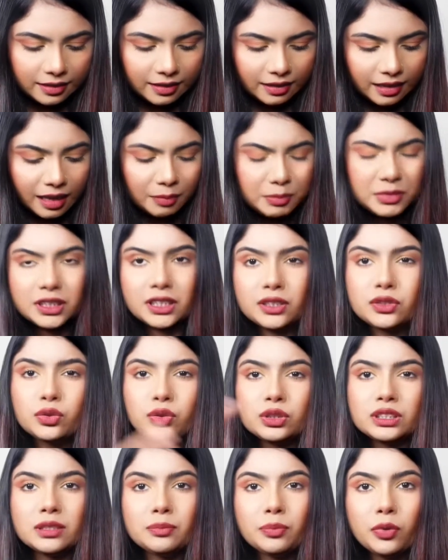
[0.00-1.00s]
আমি জাস্ট
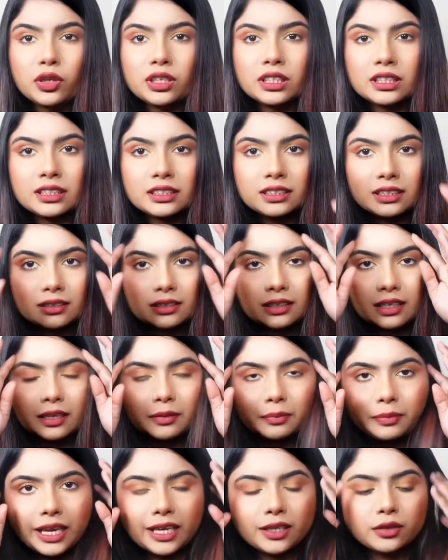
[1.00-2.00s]
হচ্ছে পলিথিনের
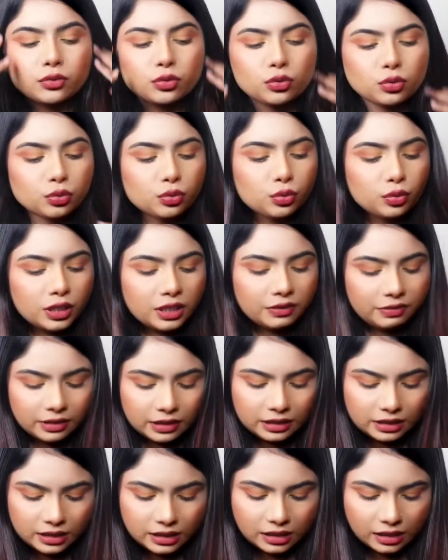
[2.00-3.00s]
ব্যাগগুলো খুলে
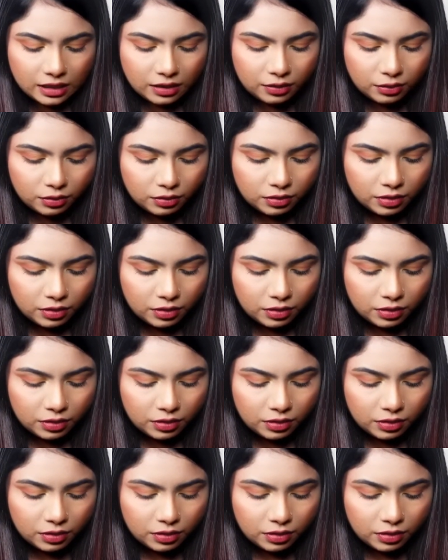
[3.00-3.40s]
ফেলেছি কারণ